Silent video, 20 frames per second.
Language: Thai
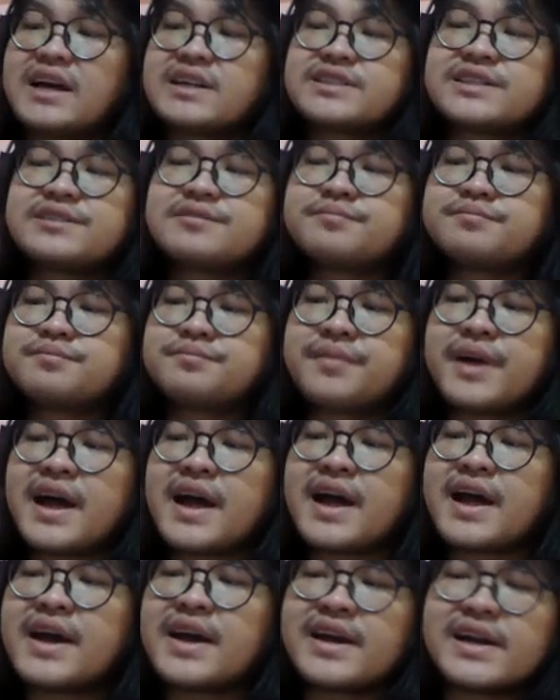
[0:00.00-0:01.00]
ทำไม
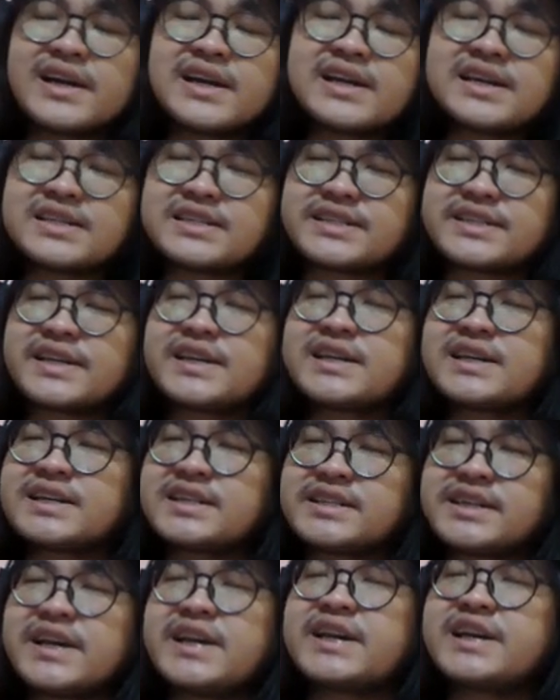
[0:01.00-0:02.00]
สิ่ง
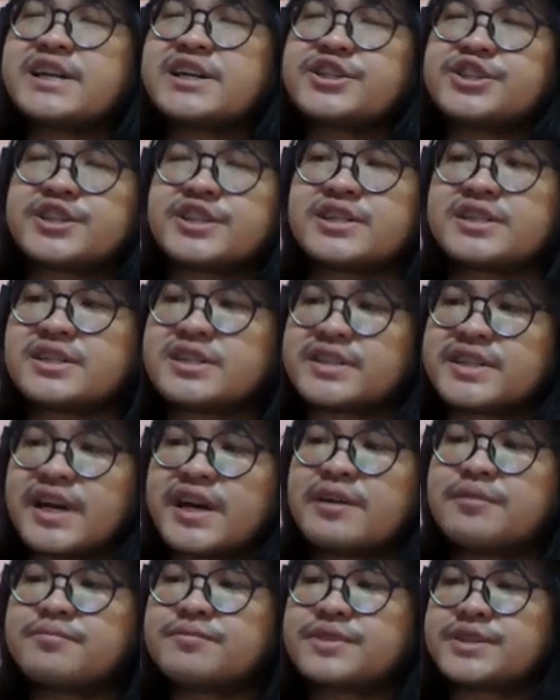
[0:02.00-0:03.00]
ที่ฉัน
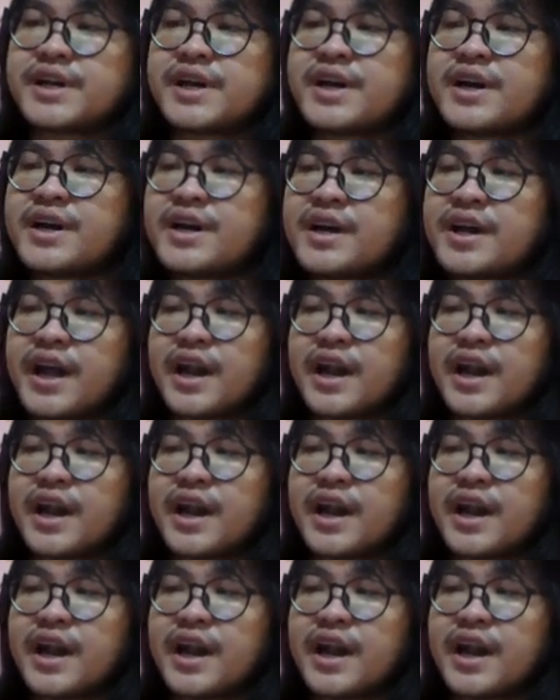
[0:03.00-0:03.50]
ทำเธอ